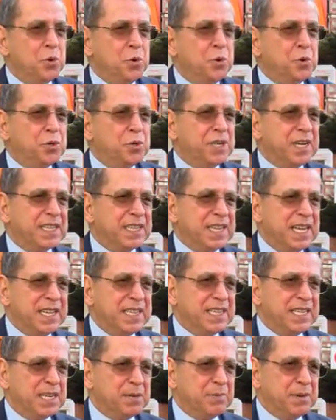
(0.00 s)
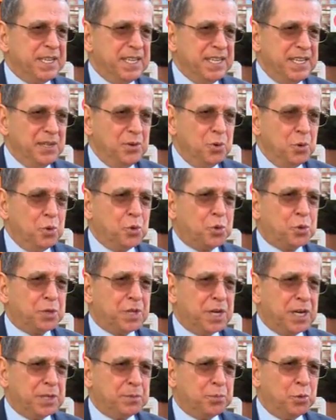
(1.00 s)
ücretlendirmenin 3
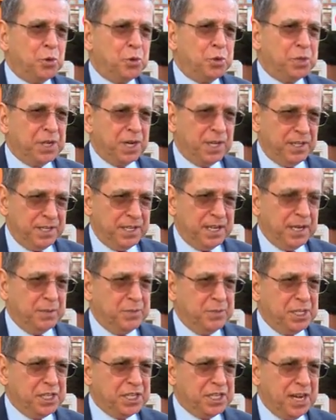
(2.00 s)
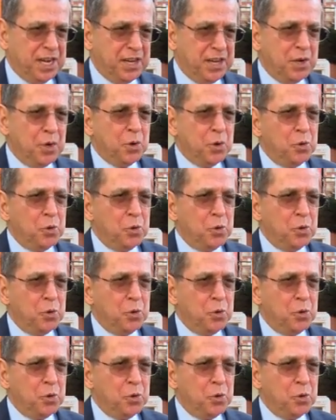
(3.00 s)
saat boyunca alınamayacağı,